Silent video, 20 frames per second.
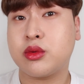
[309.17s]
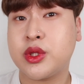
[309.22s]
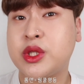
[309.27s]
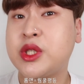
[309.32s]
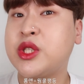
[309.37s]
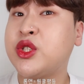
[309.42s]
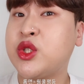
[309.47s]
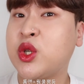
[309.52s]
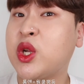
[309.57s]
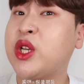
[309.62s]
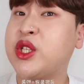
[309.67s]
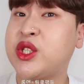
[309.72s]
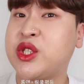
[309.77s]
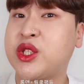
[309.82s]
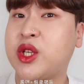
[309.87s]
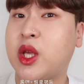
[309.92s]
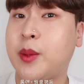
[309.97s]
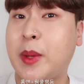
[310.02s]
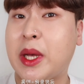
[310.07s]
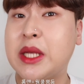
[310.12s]

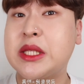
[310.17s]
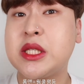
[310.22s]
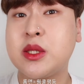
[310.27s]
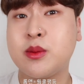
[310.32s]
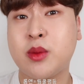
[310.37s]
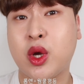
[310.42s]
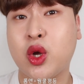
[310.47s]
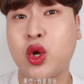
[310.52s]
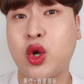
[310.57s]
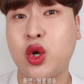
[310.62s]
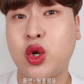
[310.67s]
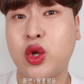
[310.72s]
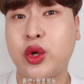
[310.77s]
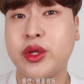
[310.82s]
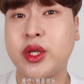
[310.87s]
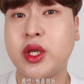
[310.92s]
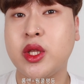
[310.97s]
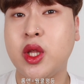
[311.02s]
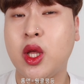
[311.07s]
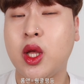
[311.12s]
친절하시게 마지막
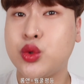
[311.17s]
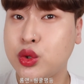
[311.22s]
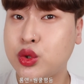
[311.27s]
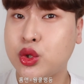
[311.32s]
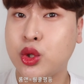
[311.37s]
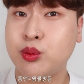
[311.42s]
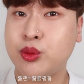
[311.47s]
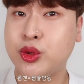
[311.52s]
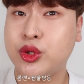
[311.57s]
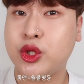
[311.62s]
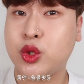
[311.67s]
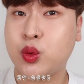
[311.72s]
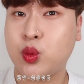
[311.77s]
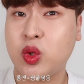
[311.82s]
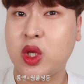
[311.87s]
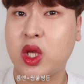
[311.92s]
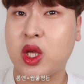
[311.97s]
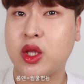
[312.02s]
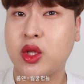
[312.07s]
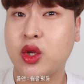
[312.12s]
컬러는 쿨톤 분들을
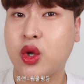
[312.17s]
위한